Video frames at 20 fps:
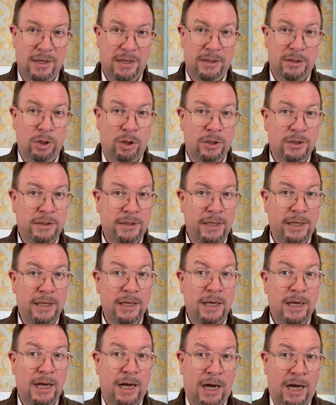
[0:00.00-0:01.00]
noch die
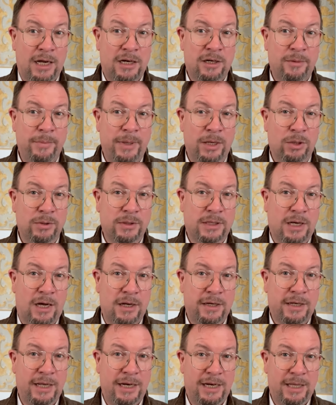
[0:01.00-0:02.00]
arme und
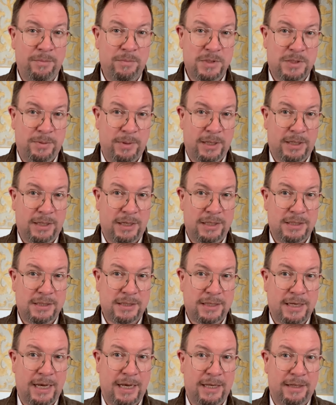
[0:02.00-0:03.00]
karge
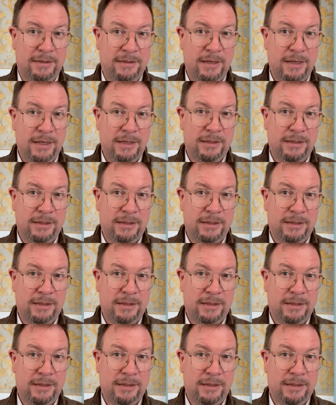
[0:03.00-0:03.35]
Lebenswirklichkeit